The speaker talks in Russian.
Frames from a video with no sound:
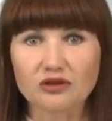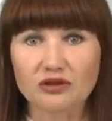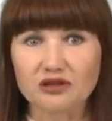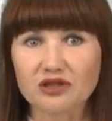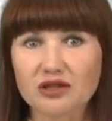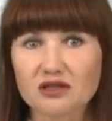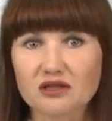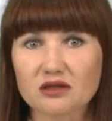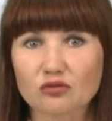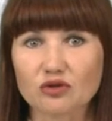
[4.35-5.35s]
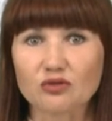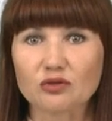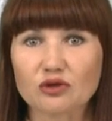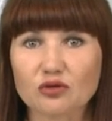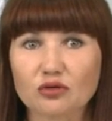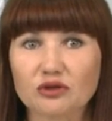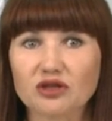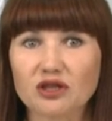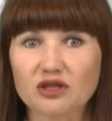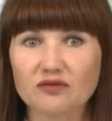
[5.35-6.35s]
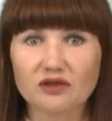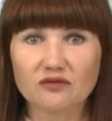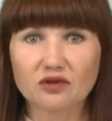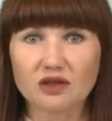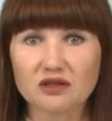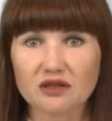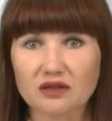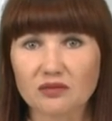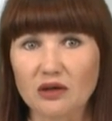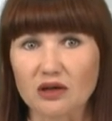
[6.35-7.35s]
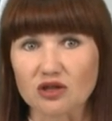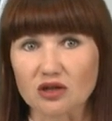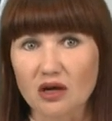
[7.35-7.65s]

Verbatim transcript: Несчастные случаи происходят чаще всего на диких пляжах.